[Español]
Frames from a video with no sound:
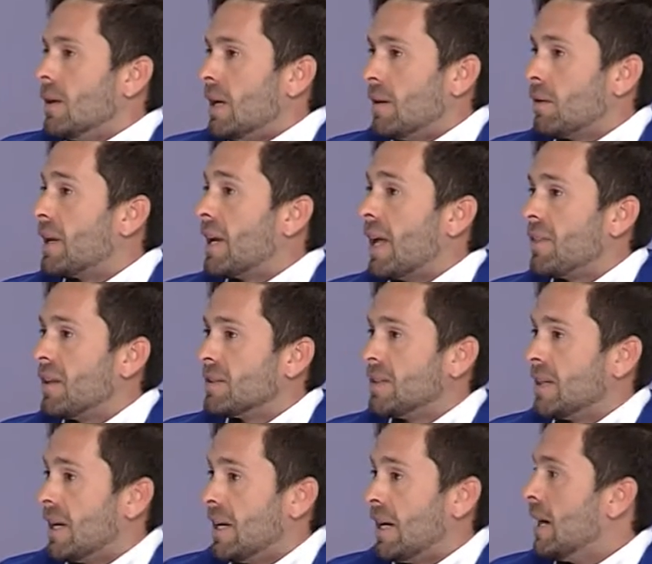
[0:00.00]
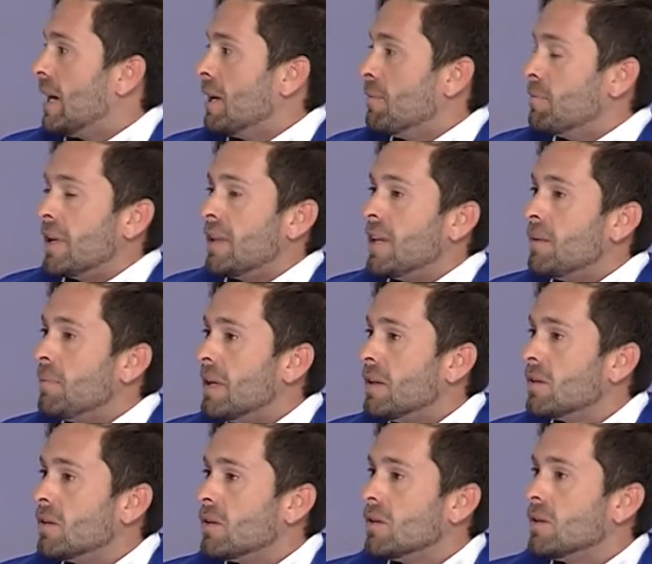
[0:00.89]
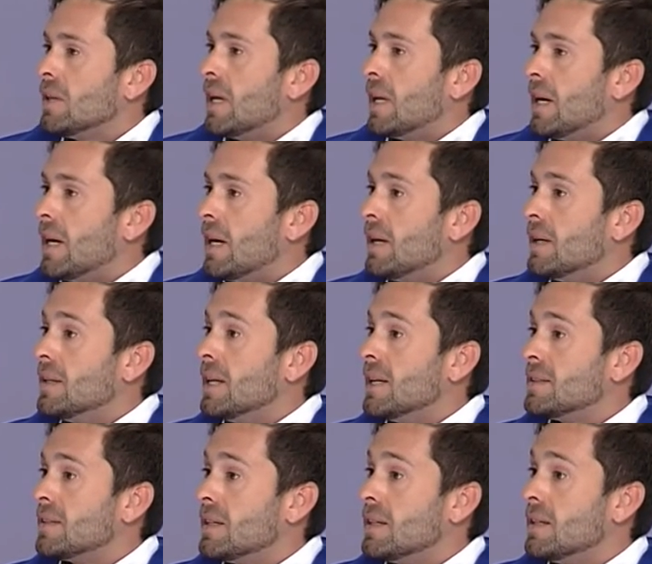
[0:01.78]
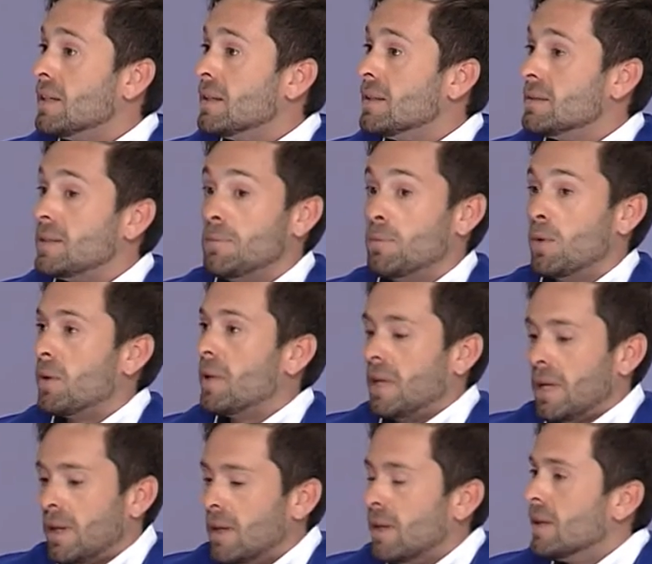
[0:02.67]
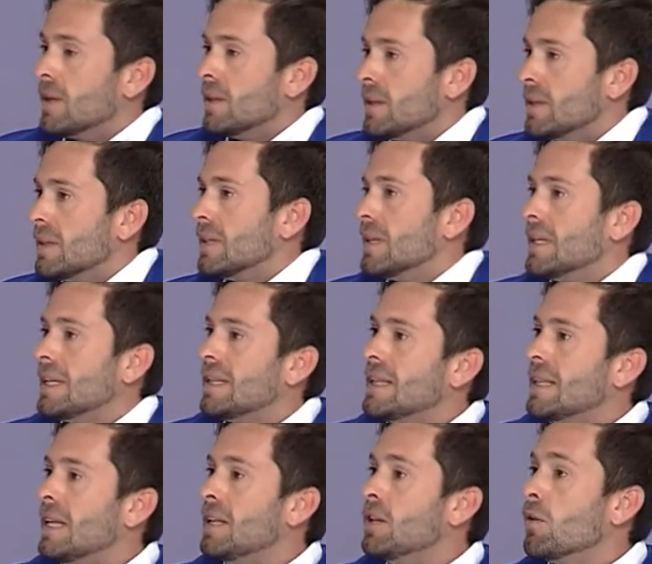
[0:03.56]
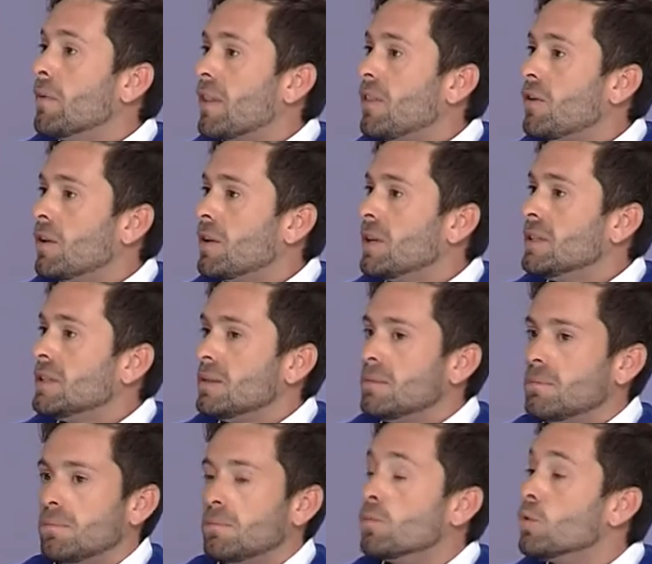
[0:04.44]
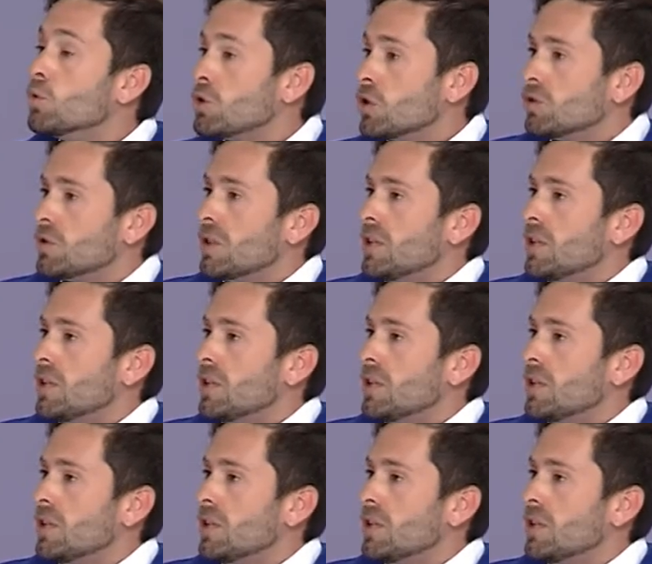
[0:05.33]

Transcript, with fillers: Gracias al emprendimiento y a este tipo de, de innovaciones, muchos de